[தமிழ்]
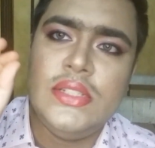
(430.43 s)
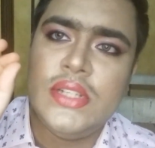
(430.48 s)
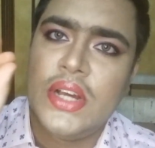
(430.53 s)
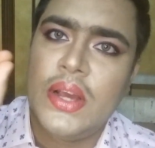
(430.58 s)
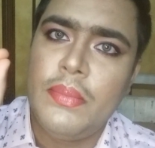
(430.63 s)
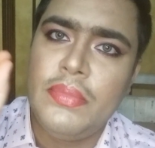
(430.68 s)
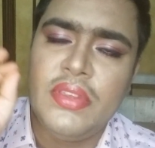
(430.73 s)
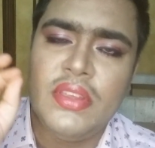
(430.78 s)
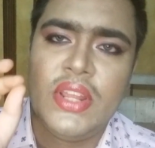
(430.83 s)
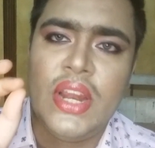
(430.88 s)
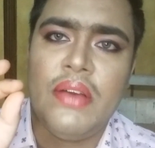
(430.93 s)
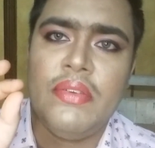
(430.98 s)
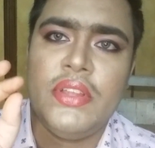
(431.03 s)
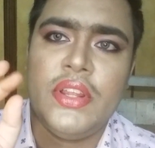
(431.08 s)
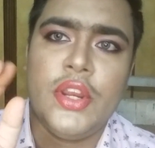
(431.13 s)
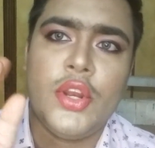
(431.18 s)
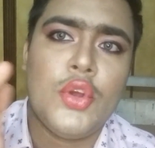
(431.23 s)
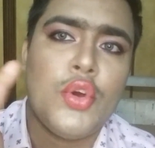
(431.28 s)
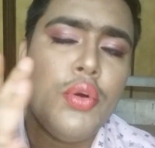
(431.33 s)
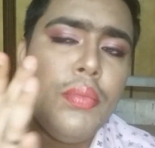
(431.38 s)
ஜேர்ம்ஸ் இதெல்லாம்
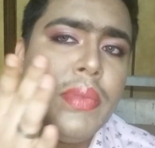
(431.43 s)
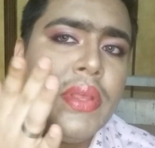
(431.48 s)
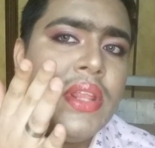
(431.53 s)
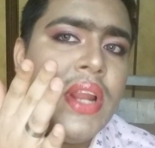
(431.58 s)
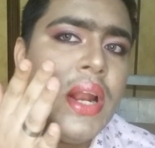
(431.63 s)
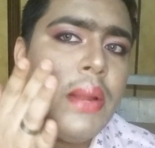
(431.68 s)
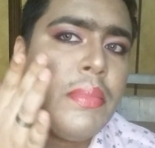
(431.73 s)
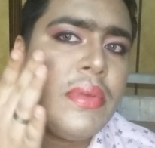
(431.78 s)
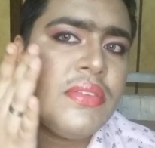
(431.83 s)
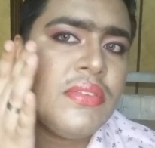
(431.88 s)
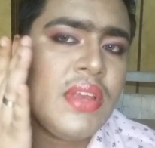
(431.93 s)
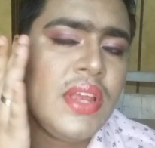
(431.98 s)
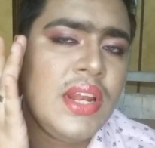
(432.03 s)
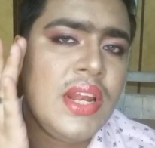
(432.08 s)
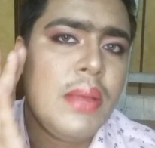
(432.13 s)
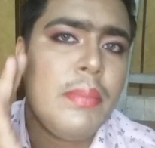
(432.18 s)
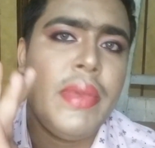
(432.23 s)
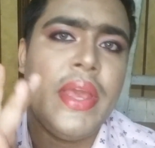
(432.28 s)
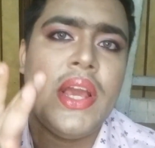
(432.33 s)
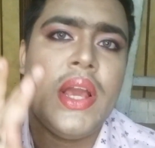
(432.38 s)
வந்துட்டு இருக்கும் இதெல்லாம் நம்ம
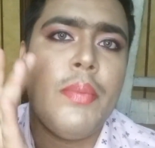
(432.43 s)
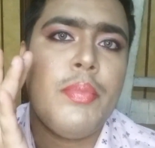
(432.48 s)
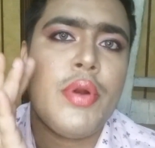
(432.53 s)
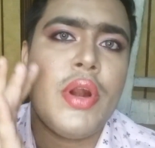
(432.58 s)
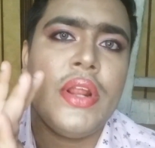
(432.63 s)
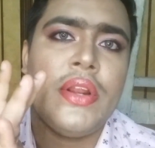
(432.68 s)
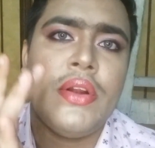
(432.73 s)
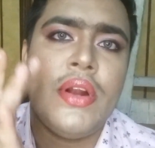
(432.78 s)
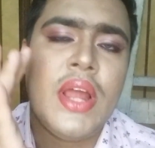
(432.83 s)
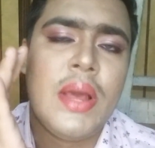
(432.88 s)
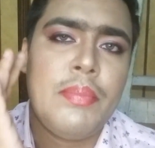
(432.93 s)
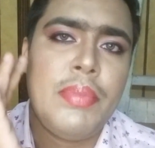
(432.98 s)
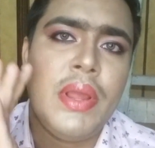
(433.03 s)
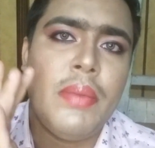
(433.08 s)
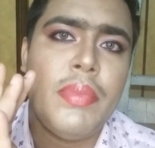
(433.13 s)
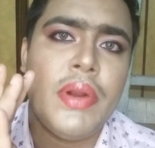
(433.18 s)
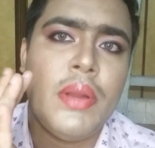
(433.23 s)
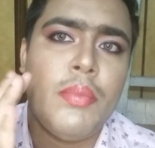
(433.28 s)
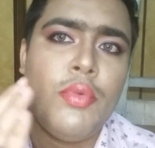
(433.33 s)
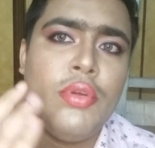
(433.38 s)
ஸ்கின்ல மேக்கப் ப்ராடக்ட்டோட
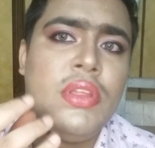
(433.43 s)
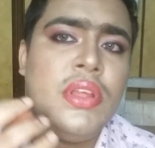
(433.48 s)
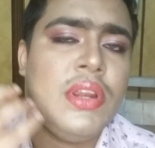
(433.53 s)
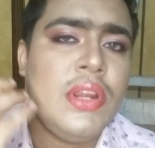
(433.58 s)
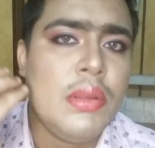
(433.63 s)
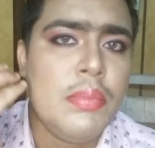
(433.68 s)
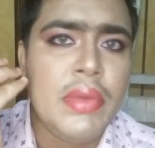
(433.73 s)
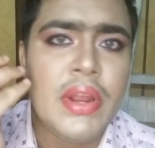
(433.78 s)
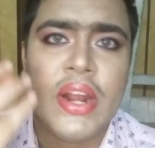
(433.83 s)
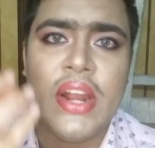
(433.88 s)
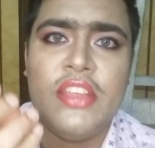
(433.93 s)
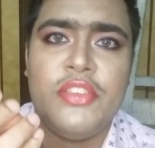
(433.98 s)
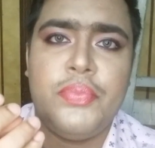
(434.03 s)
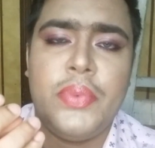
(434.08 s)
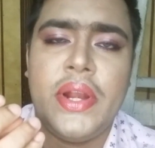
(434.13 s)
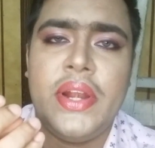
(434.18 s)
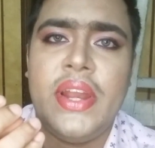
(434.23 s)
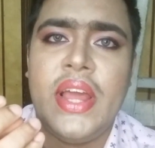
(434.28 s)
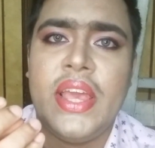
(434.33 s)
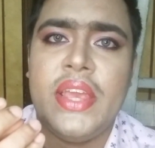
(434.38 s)
அப்ளை பண்ணும்போது இன்னுமே நல்லா
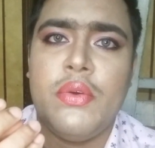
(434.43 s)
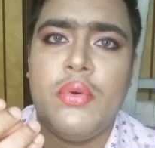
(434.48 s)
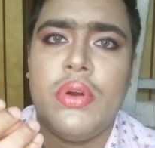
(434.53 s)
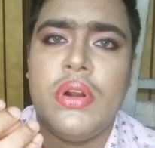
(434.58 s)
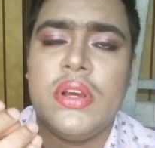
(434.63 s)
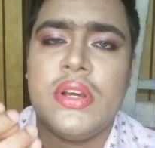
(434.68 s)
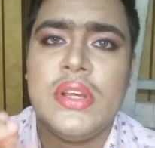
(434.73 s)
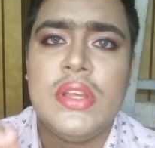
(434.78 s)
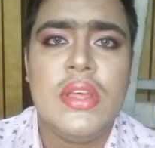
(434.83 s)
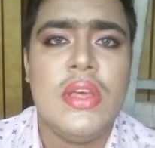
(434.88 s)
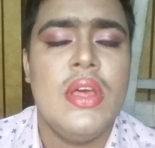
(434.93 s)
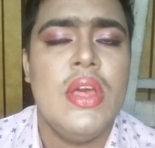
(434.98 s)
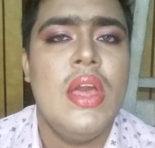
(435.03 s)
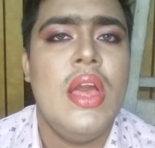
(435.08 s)
ஸ்ப்ரெட் ஆகி உங்களுக்கு